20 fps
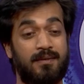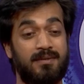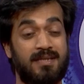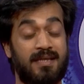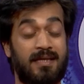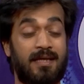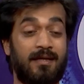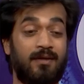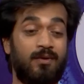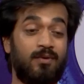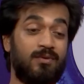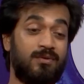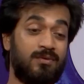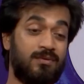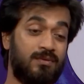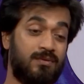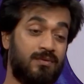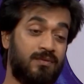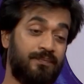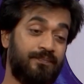যেখানে কোনো
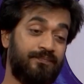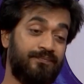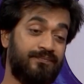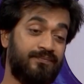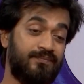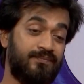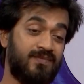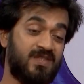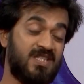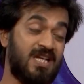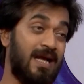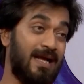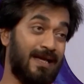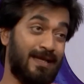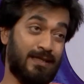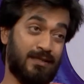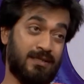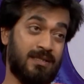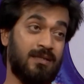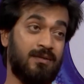
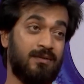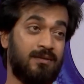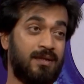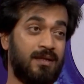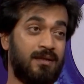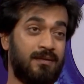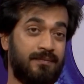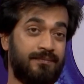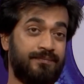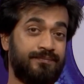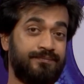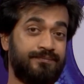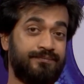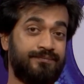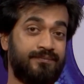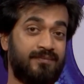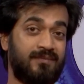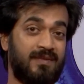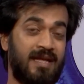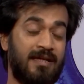ছায়া ছিল না
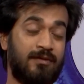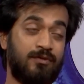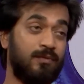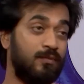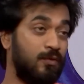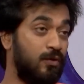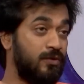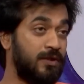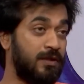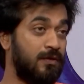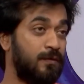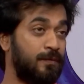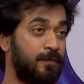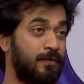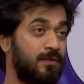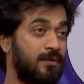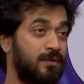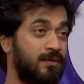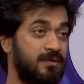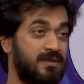একদম নদীর
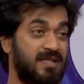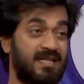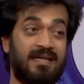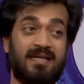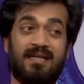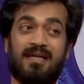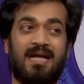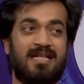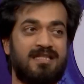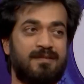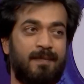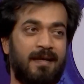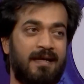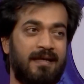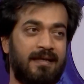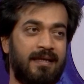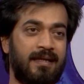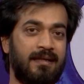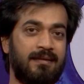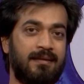ওপর যেখানে
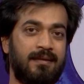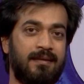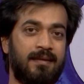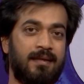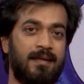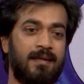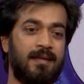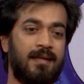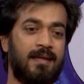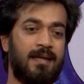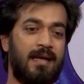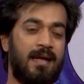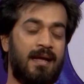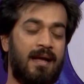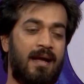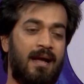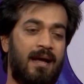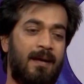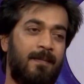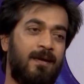গাছপালা নেই
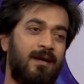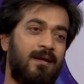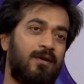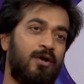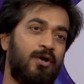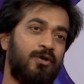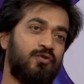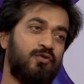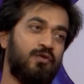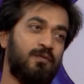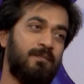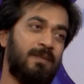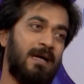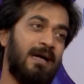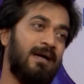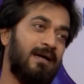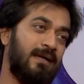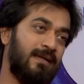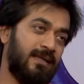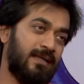আবার হয়তো
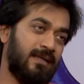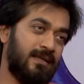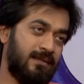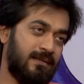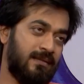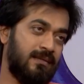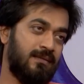পাহাড়ের